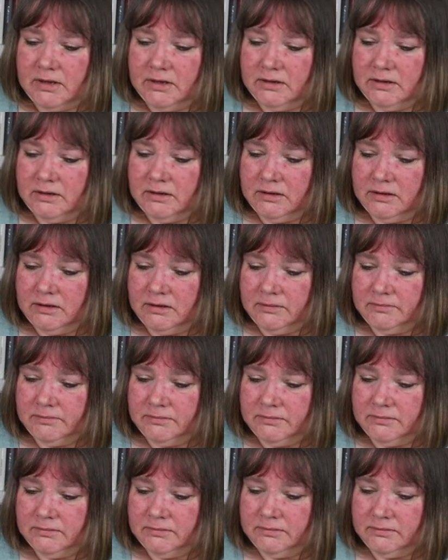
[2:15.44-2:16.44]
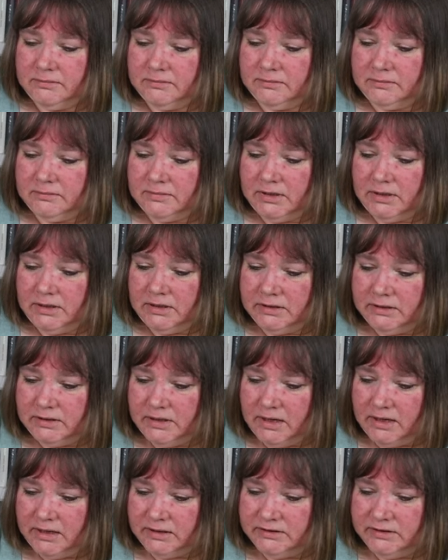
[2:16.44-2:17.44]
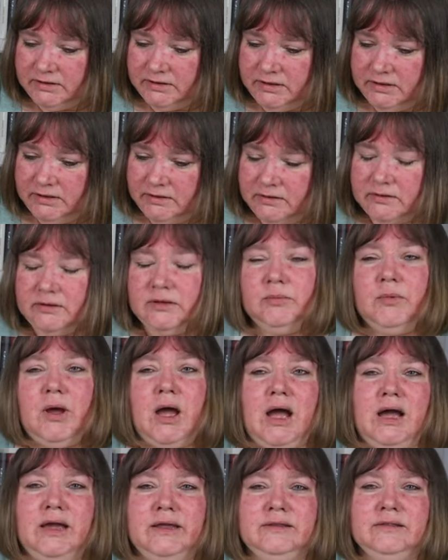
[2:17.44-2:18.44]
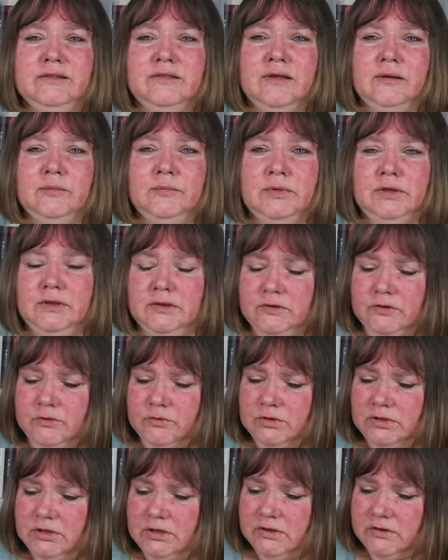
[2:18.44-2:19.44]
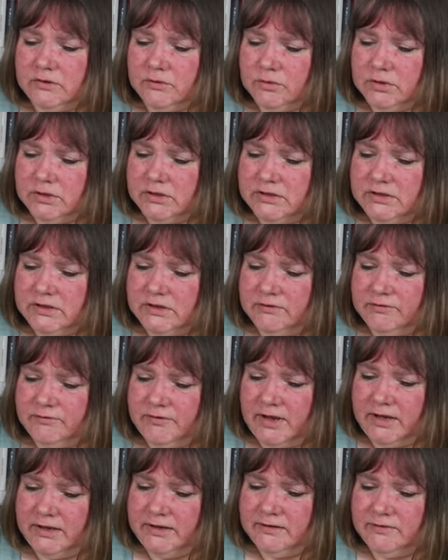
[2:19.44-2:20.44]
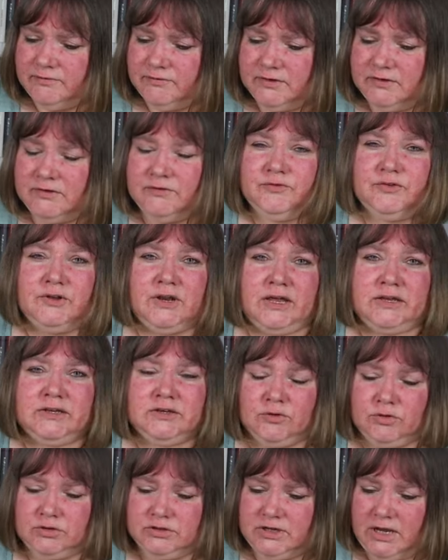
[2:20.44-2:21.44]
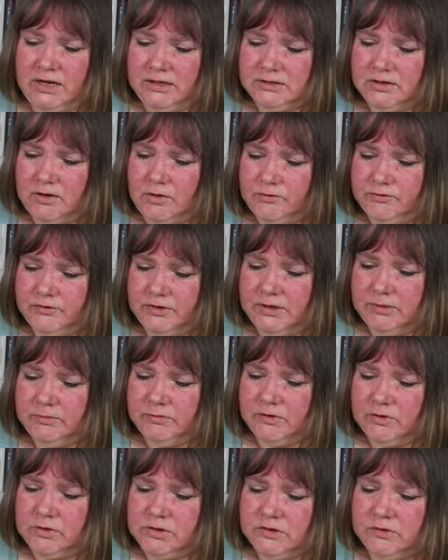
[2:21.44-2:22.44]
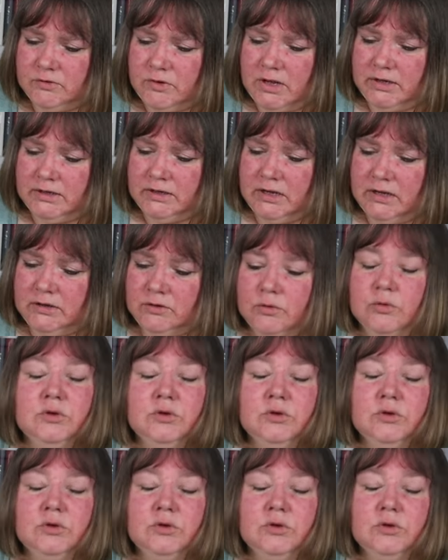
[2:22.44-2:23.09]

ähm, ja, die immer einsam ist und nicht so richtig weiß, wie sie vielleicht Kontakt aufnehmen soll zu anderen.